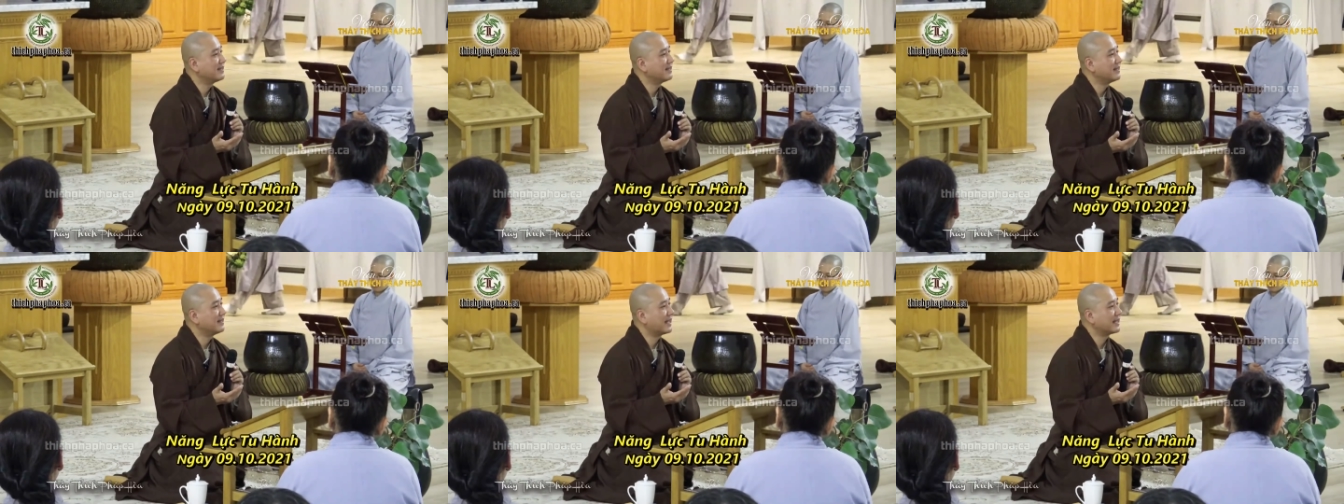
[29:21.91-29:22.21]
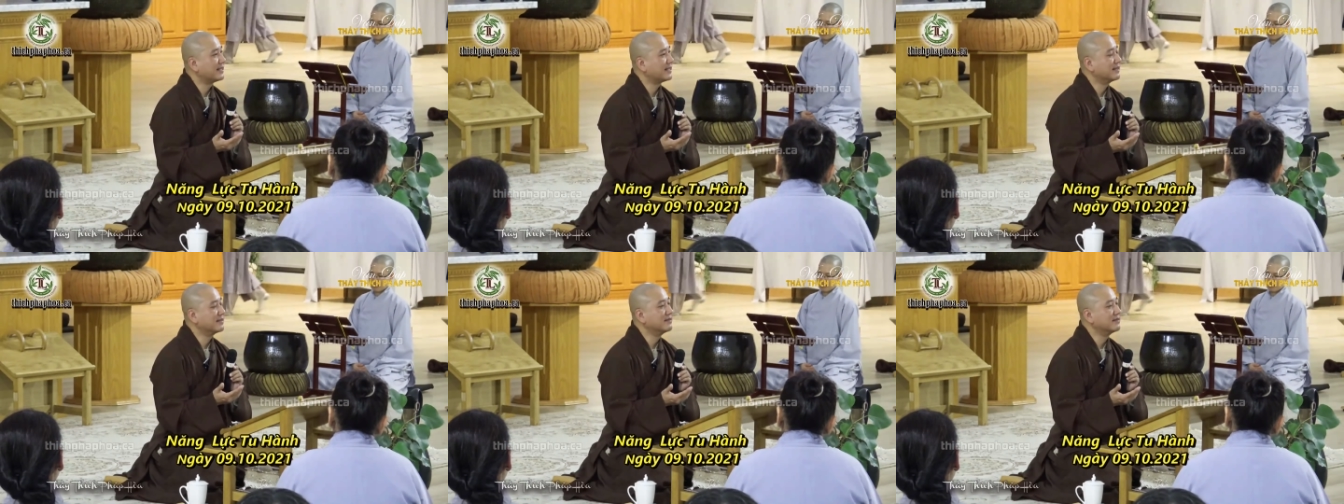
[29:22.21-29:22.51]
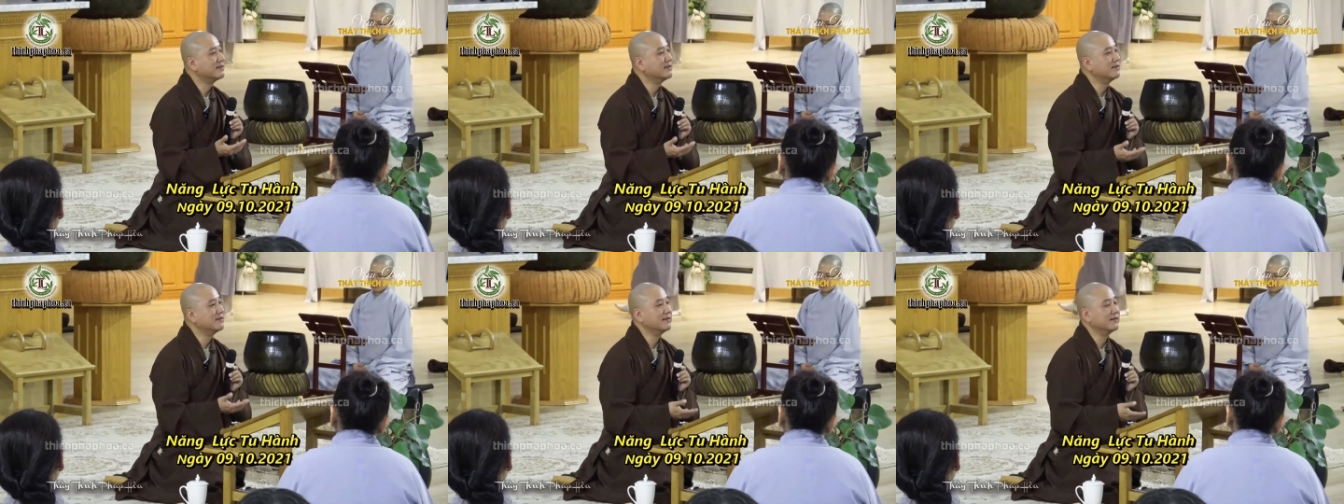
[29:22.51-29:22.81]
Là
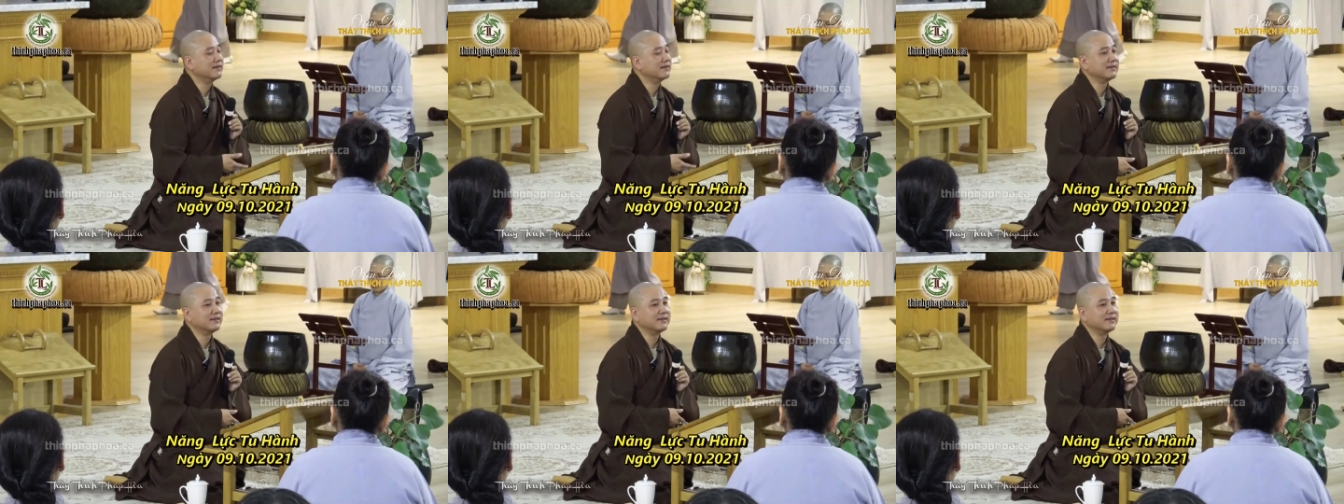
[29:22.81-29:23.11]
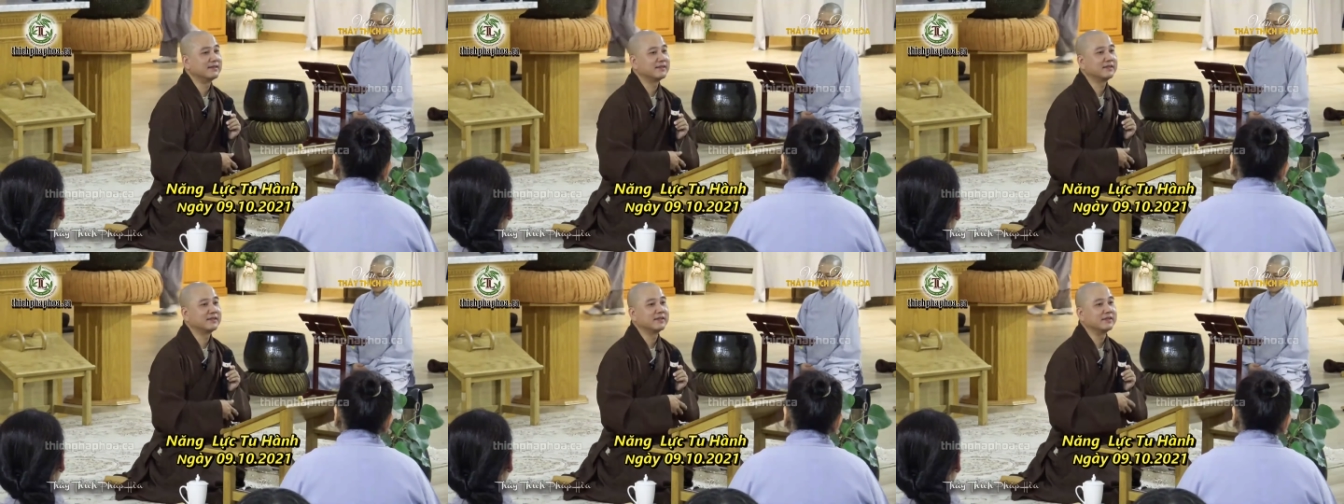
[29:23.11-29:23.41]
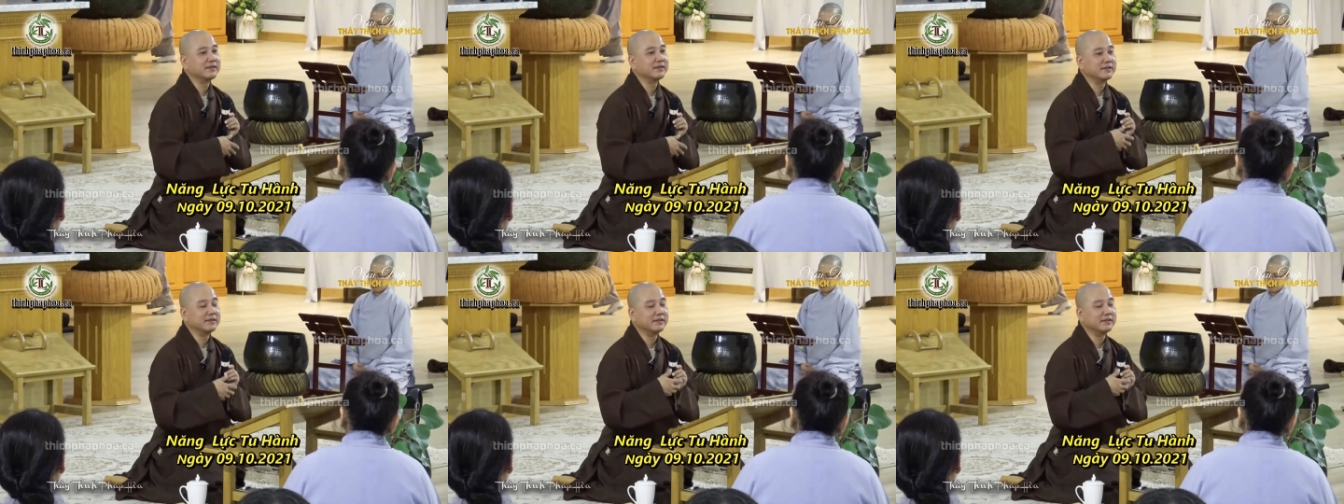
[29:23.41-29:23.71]
những người
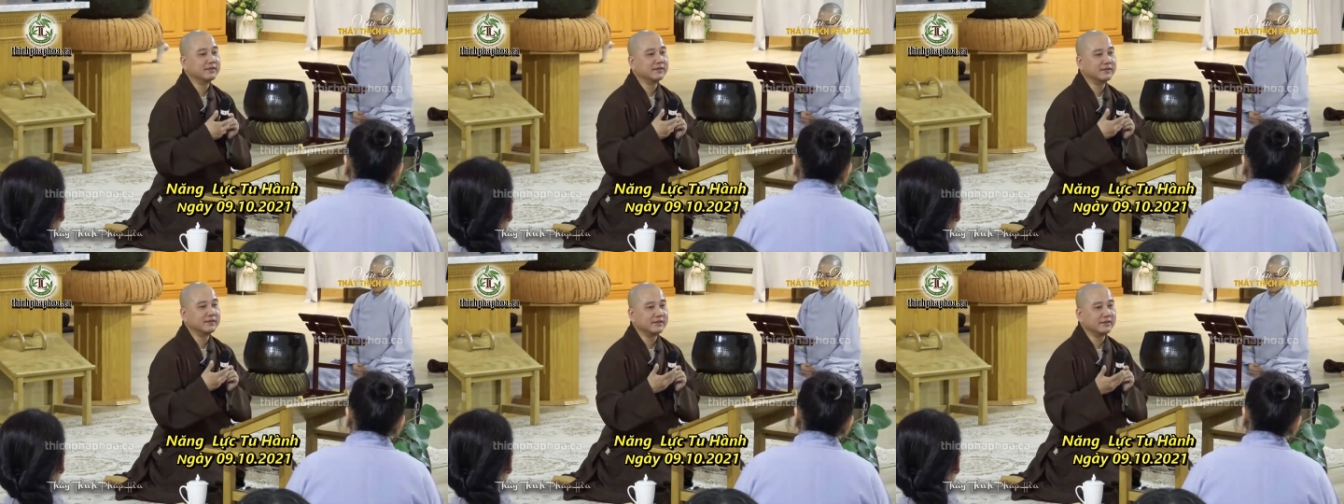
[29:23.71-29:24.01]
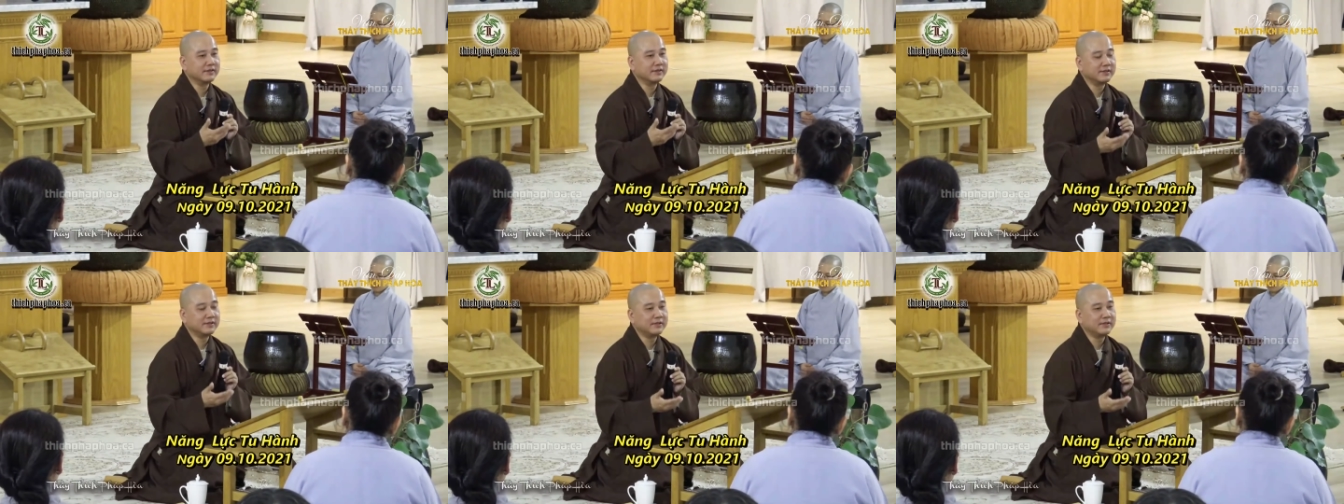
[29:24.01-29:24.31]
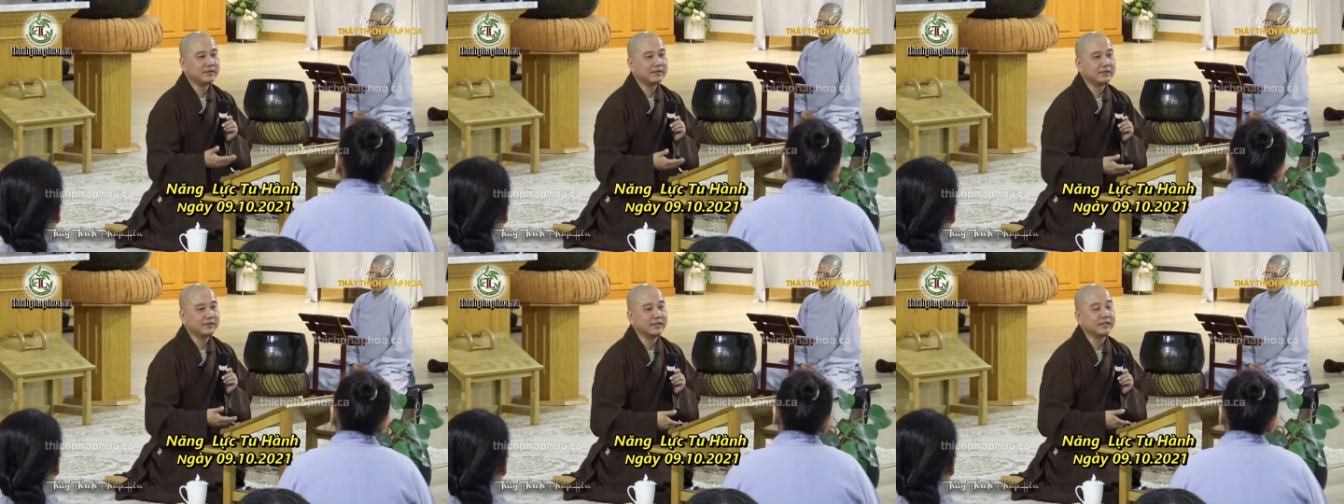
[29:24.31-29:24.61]

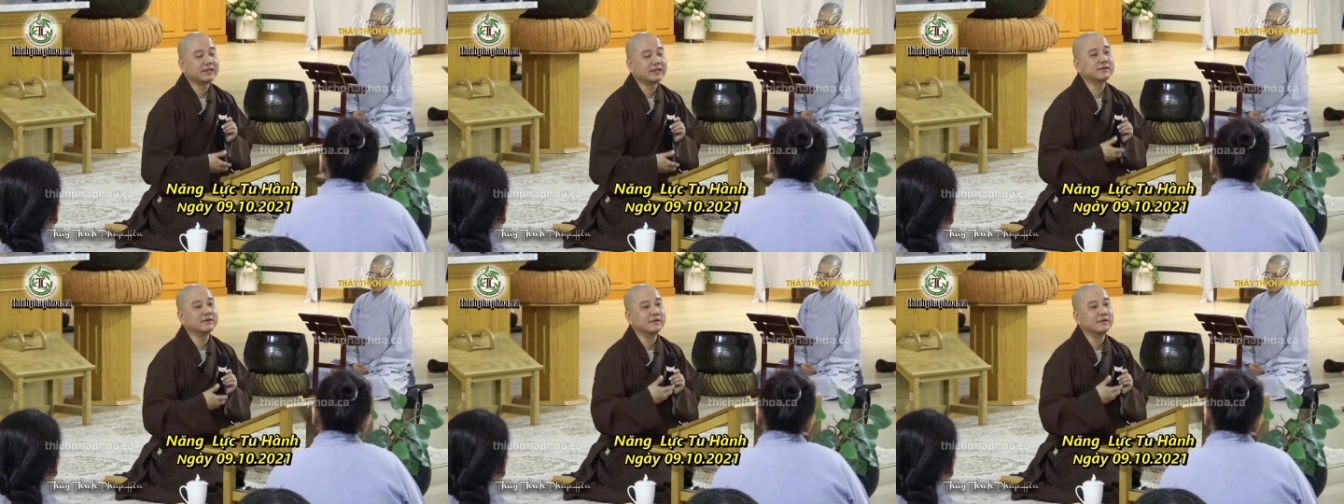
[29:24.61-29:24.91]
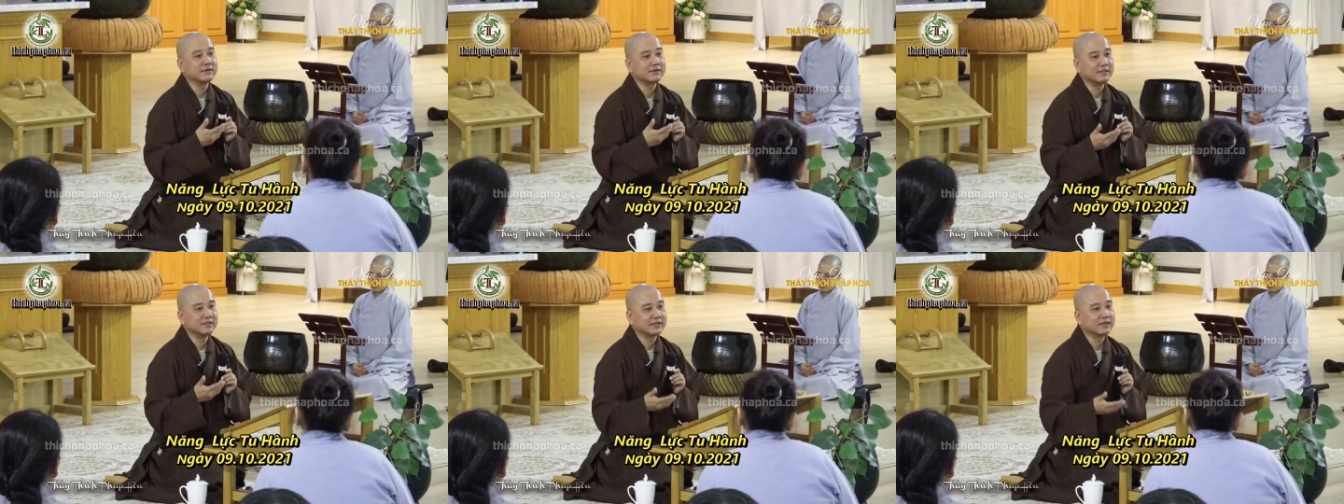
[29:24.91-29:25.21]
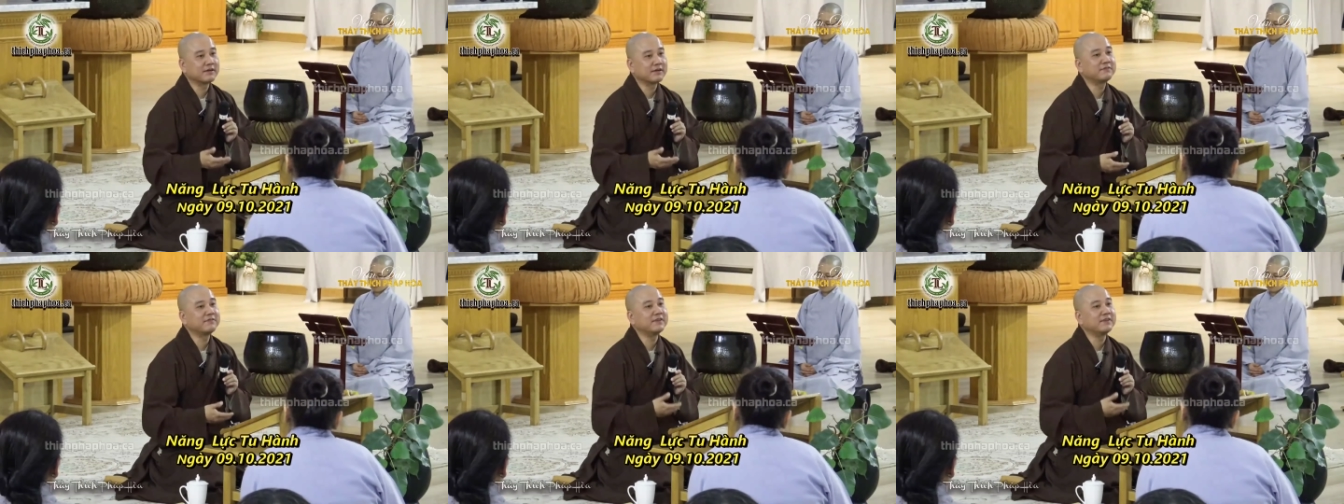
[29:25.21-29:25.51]
diệt được những
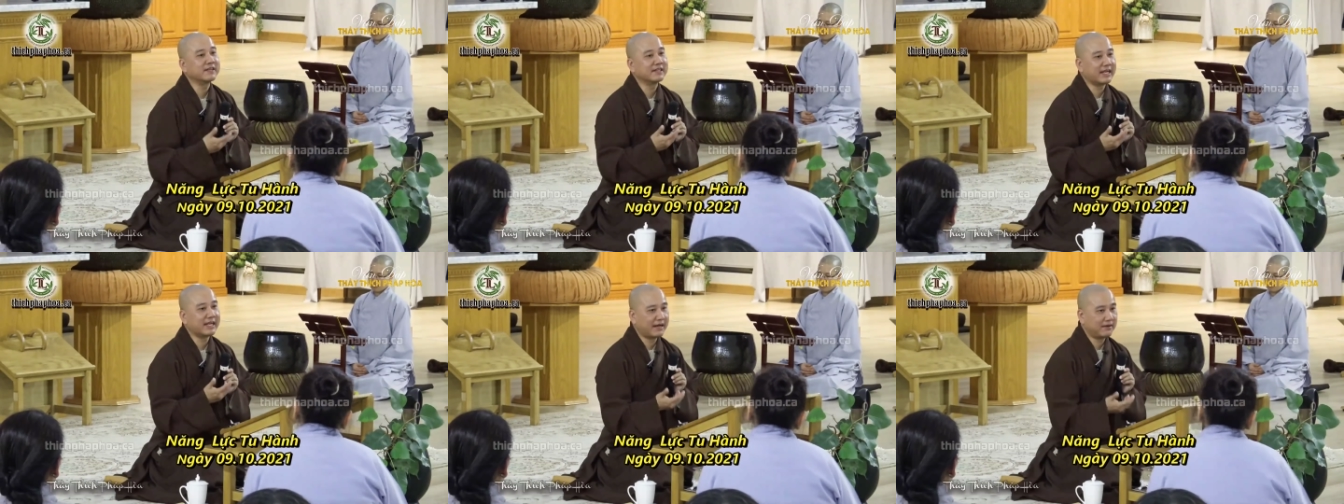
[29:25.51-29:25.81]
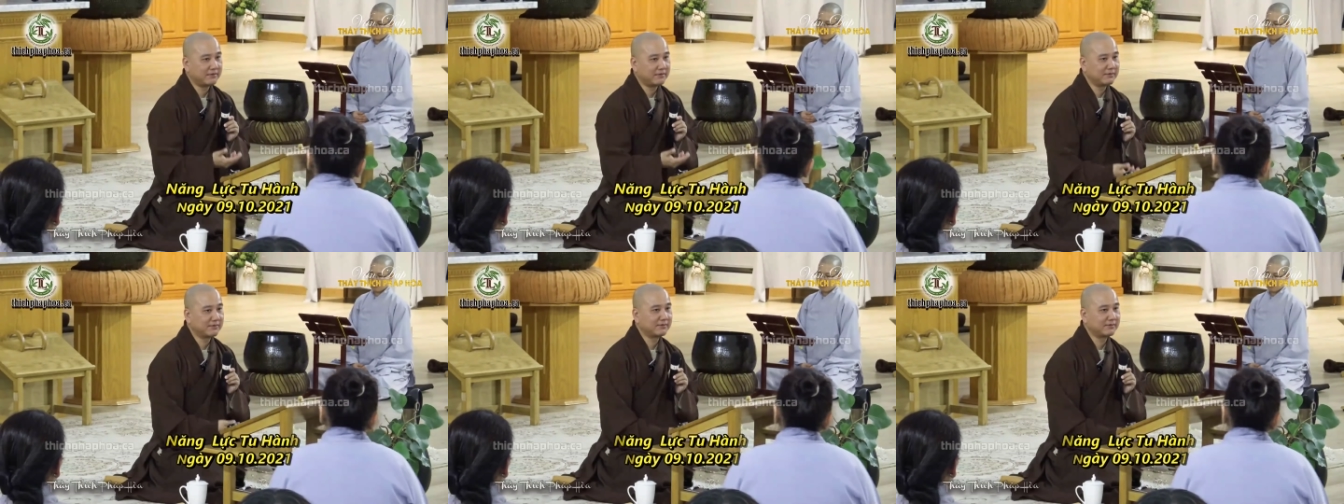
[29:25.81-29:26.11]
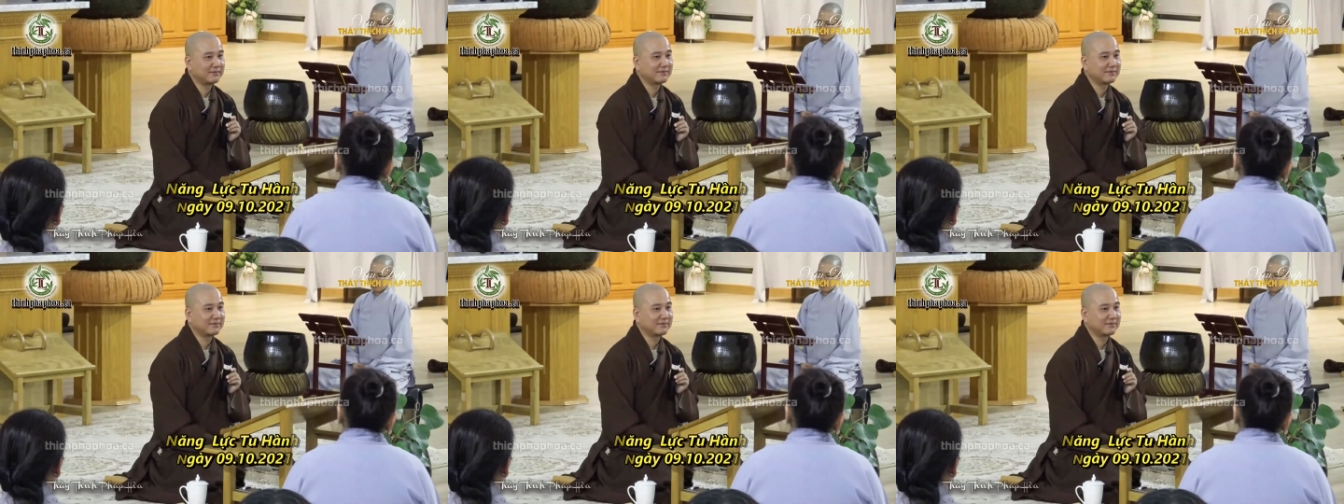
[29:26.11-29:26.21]
cái phiền não.